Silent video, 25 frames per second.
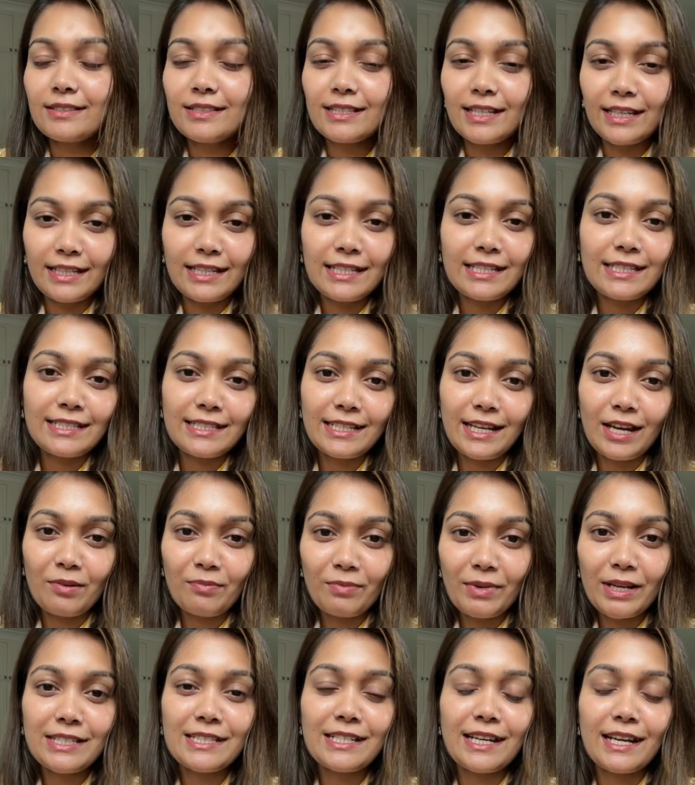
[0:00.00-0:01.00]
জিনিসটা
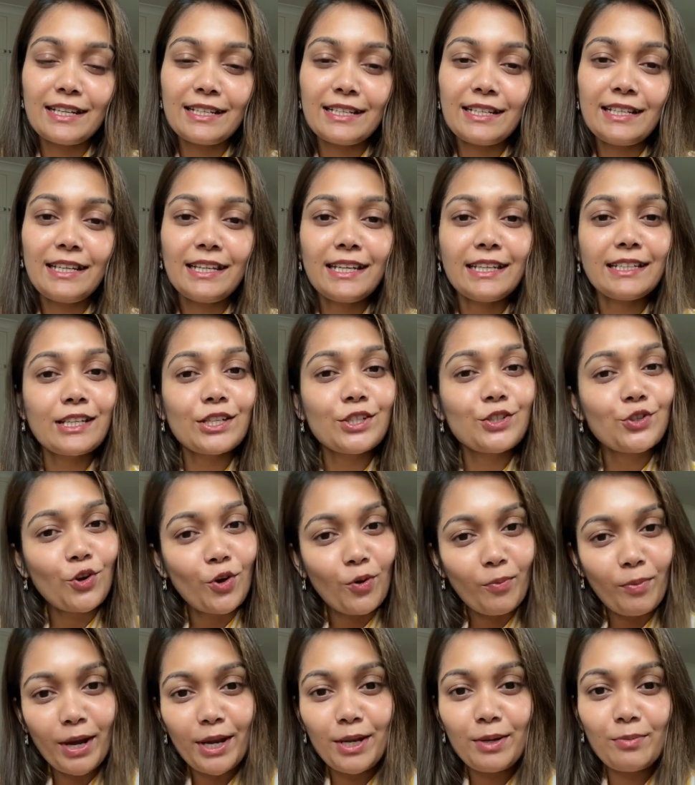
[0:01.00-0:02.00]
আমরা জানি এটা
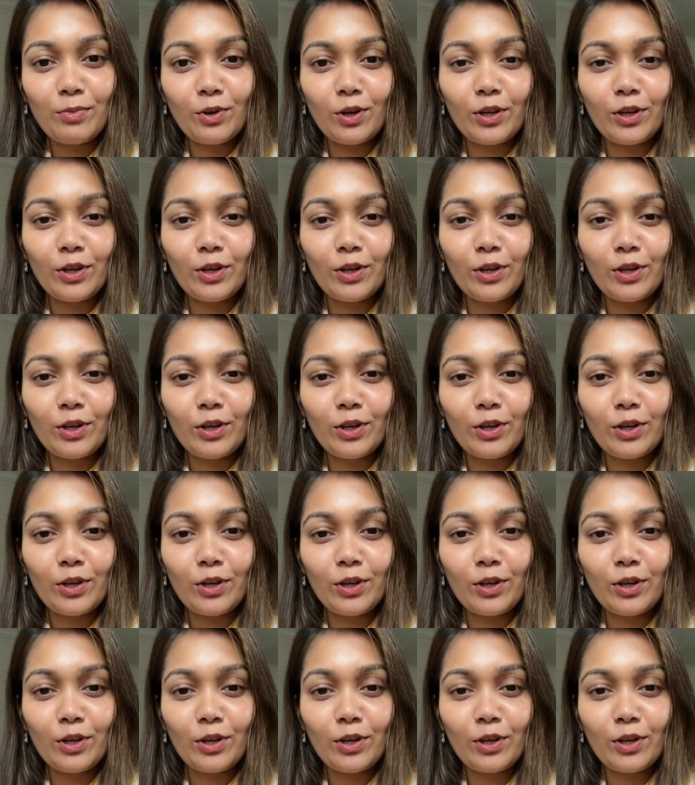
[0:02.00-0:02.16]
সবাই